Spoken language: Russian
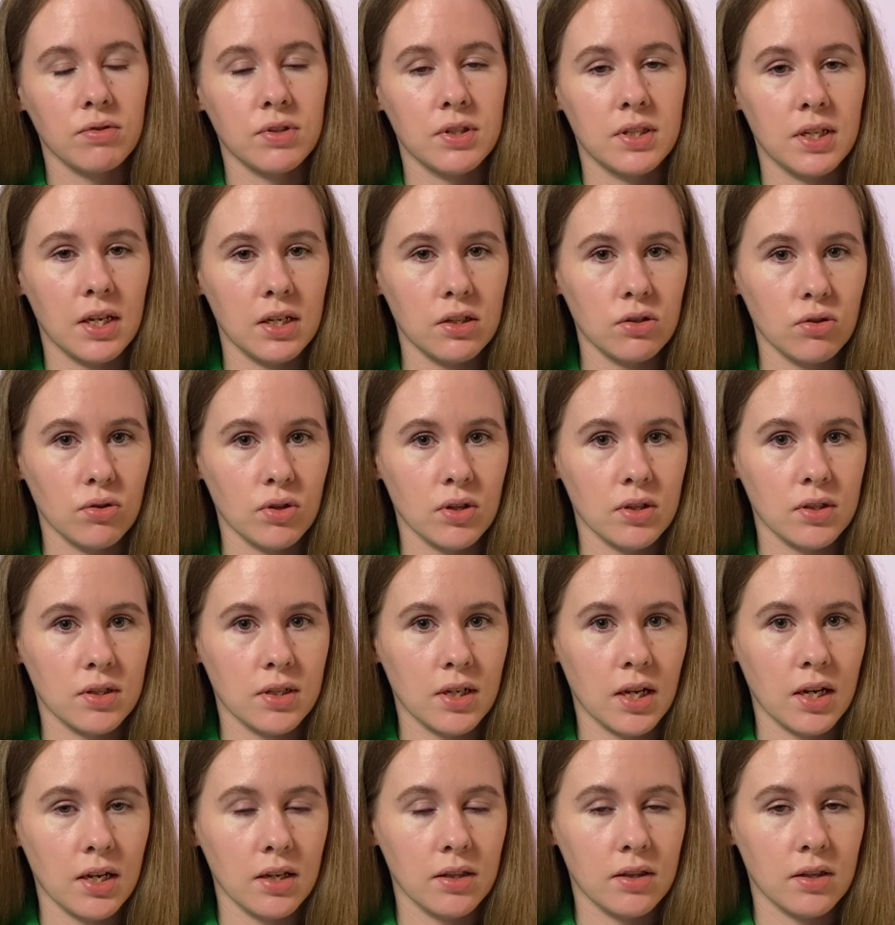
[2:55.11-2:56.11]
здесь у нас
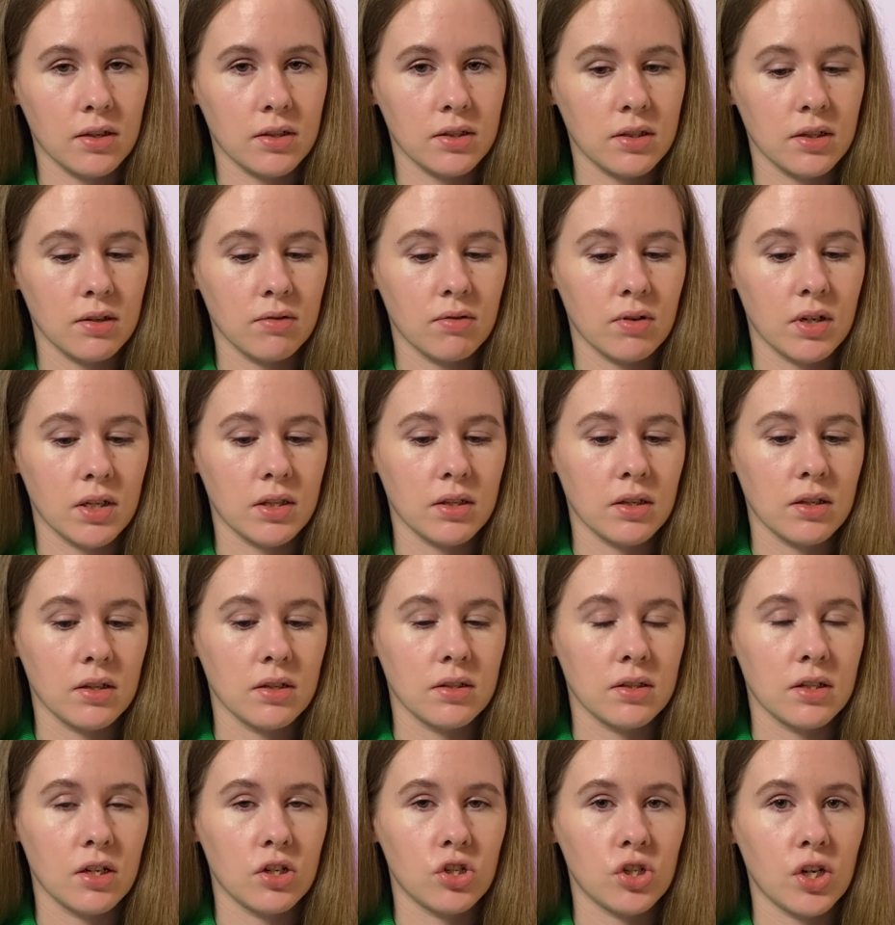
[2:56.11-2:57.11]
залита сыворотки
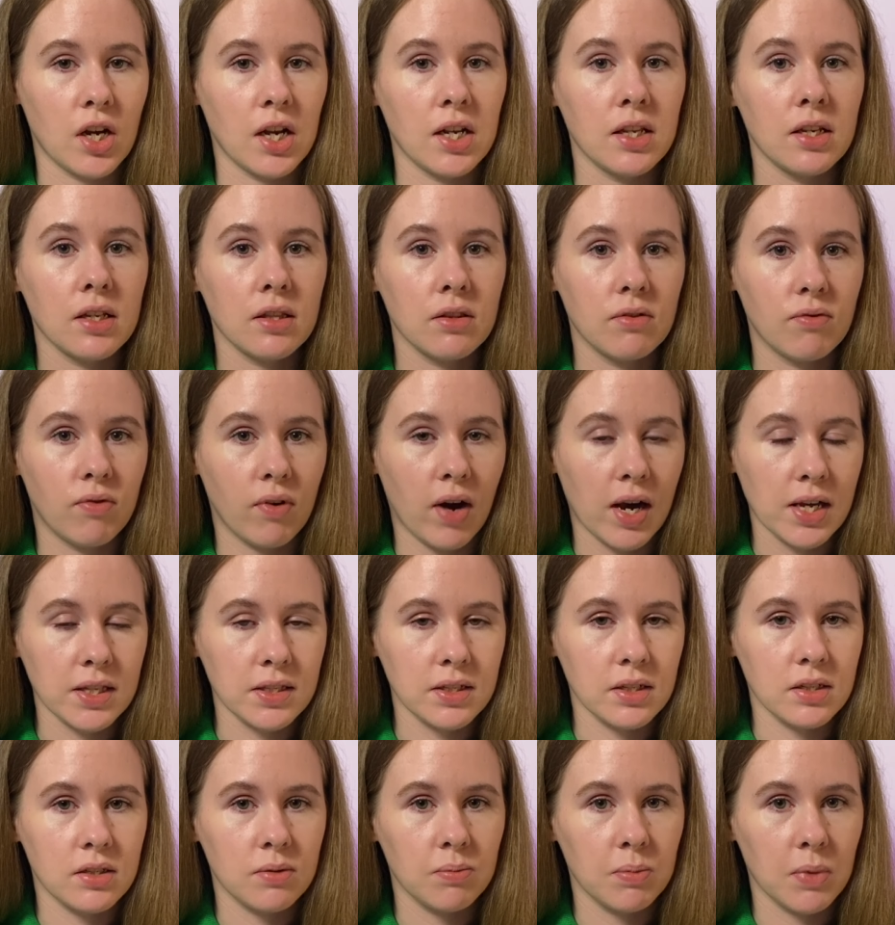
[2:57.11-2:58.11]
изначально
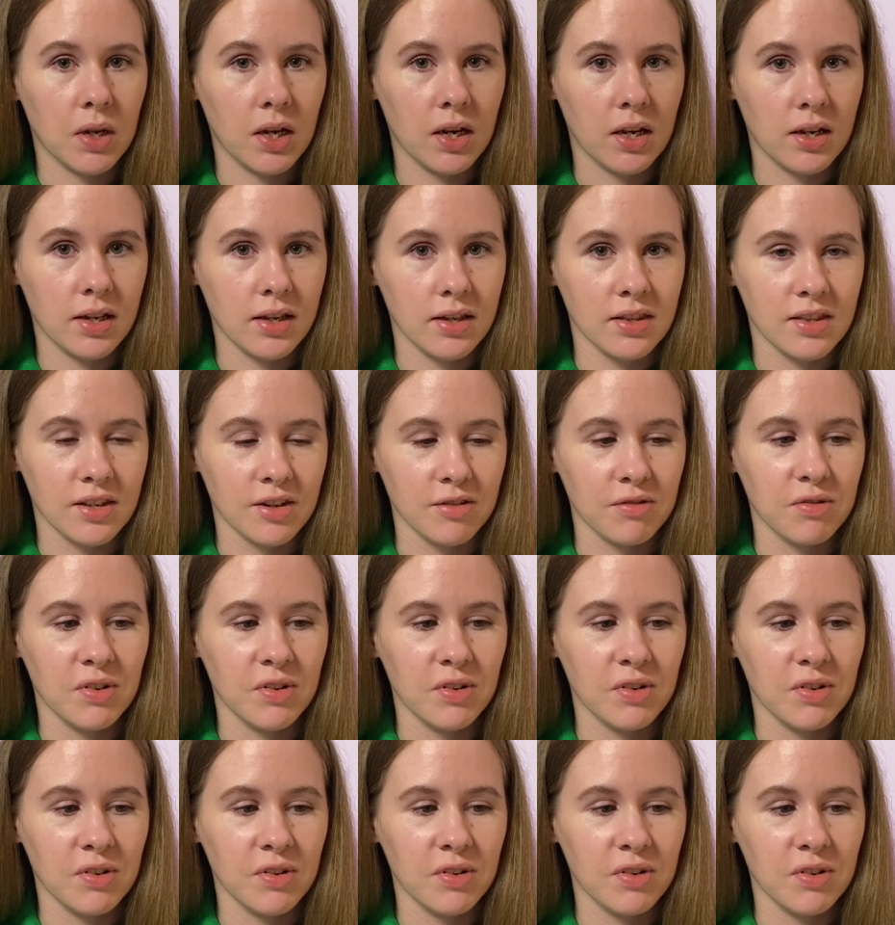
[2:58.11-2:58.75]
20 мл.